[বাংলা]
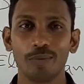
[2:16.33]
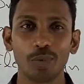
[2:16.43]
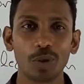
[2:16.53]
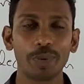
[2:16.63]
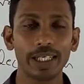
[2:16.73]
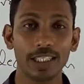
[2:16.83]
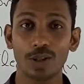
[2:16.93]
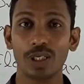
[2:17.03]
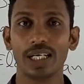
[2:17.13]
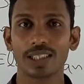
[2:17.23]
মুখ ফিরে
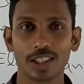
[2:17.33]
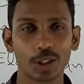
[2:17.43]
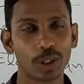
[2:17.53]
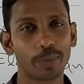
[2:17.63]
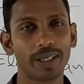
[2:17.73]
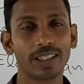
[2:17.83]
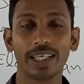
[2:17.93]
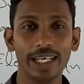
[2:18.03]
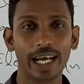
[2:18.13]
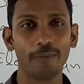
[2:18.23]
চলে আসতে হতে পারে
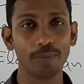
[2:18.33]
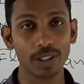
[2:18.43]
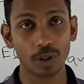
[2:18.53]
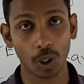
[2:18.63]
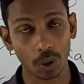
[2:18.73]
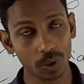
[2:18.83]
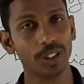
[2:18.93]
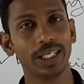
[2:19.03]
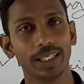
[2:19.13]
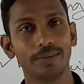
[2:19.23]
তাই আপনি
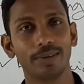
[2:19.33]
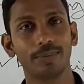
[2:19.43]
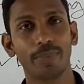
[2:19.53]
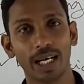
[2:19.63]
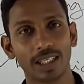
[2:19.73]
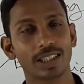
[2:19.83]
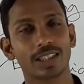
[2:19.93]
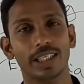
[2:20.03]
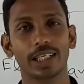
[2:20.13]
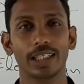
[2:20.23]
যখনই বাংলাদেশ
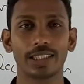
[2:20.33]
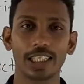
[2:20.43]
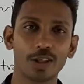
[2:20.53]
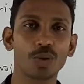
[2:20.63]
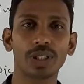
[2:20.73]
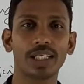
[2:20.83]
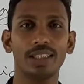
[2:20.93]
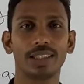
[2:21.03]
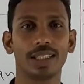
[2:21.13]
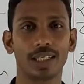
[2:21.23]
থেকে যে কোনো
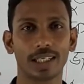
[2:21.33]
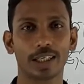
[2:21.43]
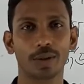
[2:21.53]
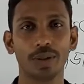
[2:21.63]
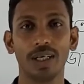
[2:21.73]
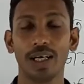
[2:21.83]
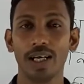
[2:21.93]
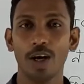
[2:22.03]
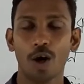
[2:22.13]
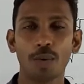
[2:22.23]
কান্ট্রি যান না কেন
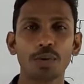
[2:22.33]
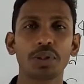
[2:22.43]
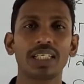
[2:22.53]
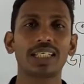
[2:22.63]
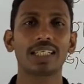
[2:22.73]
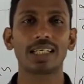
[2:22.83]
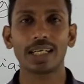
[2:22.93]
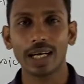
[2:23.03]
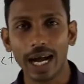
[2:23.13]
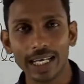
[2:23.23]
অবশ্যই
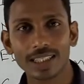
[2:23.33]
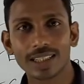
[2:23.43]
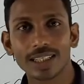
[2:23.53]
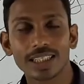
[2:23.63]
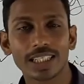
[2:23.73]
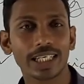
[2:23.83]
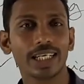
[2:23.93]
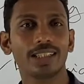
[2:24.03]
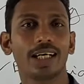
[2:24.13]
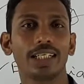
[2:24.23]
কাজ
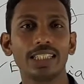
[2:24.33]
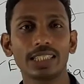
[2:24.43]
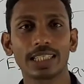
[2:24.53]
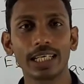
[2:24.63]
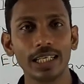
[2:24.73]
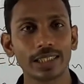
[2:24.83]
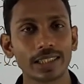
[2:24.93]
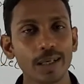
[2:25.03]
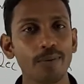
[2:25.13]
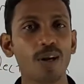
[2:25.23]
শিখে যান স্কিল
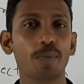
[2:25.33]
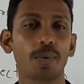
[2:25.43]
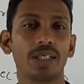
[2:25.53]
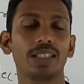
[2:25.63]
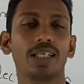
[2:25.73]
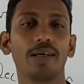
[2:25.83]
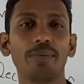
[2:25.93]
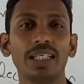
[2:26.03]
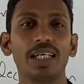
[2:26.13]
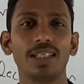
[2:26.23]
ডেভেলপ করে যান
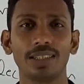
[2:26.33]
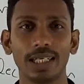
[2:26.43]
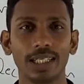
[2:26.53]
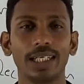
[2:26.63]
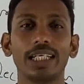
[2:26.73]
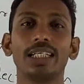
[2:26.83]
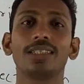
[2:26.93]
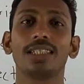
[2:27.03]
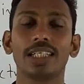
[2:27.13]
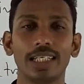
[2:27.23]
আপনি ইংলিশ জানেন না
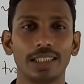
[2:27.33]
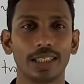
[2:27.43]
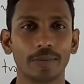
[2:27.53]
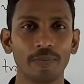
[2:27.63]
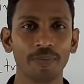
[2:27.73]
ইংলিশ শিখে যান